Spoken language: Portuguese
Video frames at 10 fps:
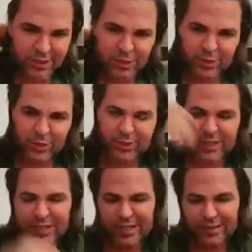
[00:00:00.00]
isso
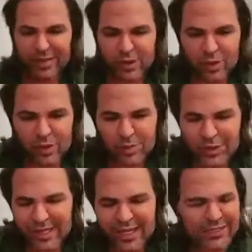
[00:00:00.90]
poderia me
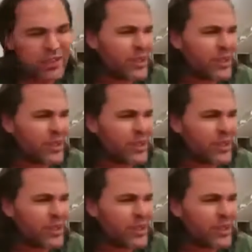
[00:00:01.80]
incomodar.